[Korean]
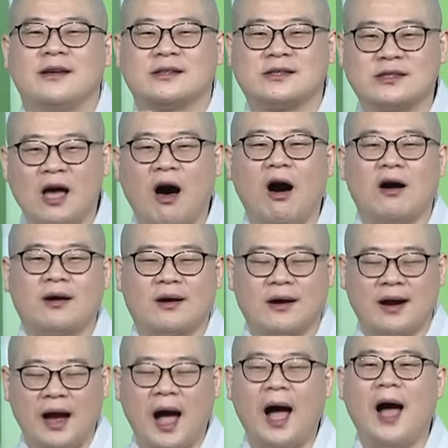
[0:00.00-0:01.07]

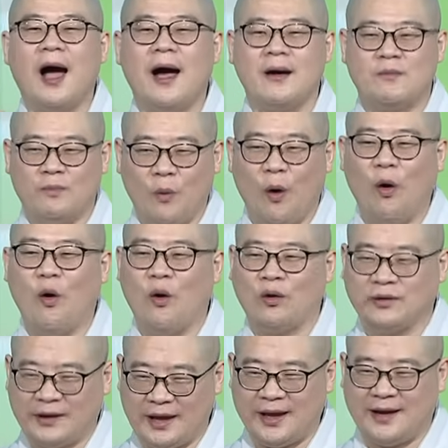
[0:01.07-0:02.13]

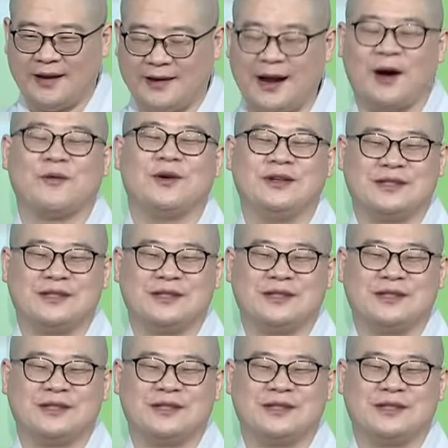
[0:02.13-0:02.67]
석가모니라고